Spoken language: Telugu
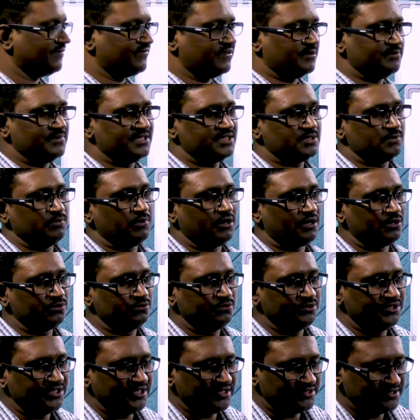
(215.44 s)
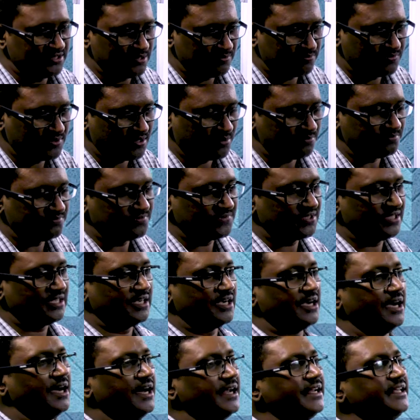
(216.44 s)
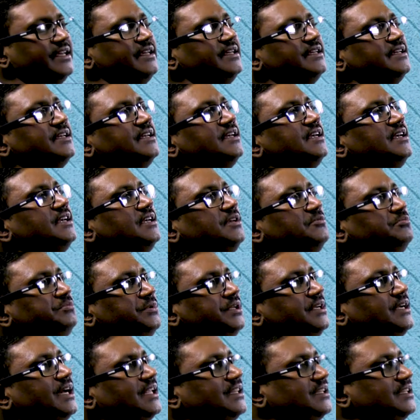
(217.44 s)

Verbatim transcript: పర్ఫార్మెన్స్ బాగుంది అని చెప్తాం కానీ మీకు